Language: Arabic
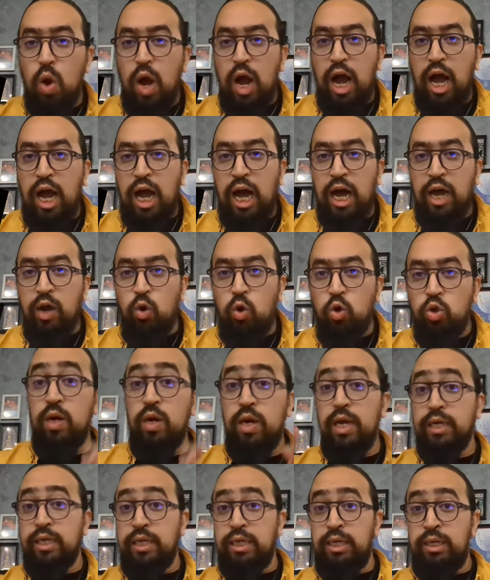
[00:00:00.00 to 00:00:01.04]
واخرون
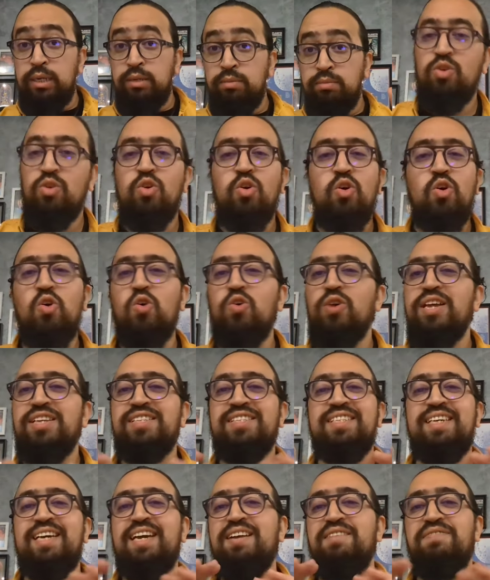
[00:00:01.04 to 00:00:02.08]
ولكن خونا
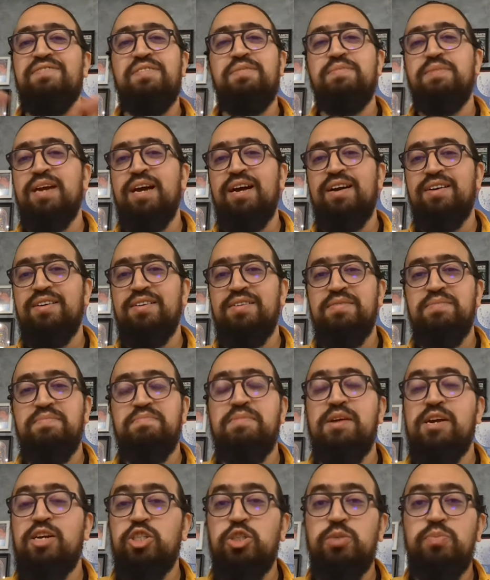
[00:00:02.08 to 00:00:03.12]
90%
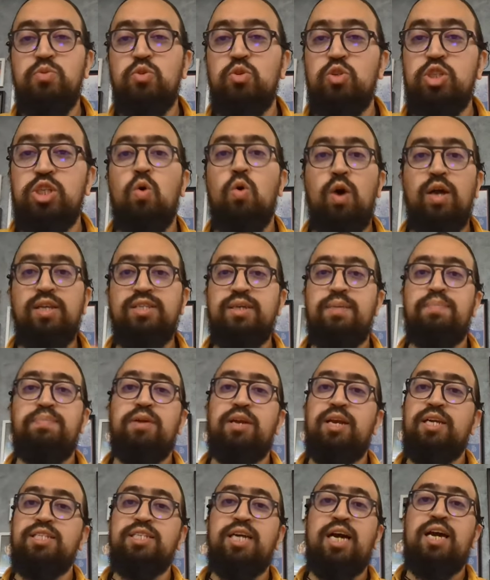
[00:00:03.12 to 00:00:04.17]
ما عجبوش وانس
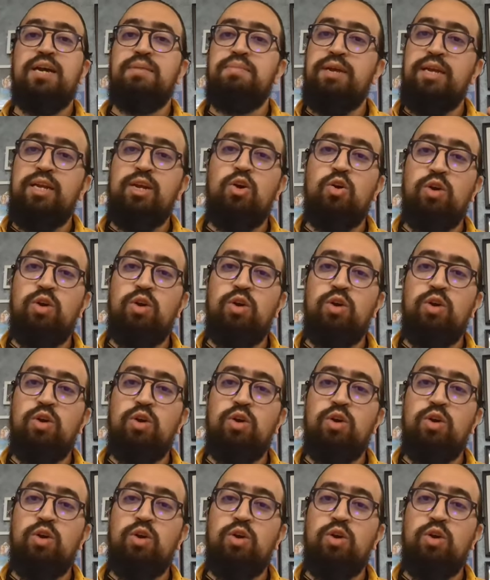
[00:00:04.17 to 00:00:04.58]
ابون تايم ان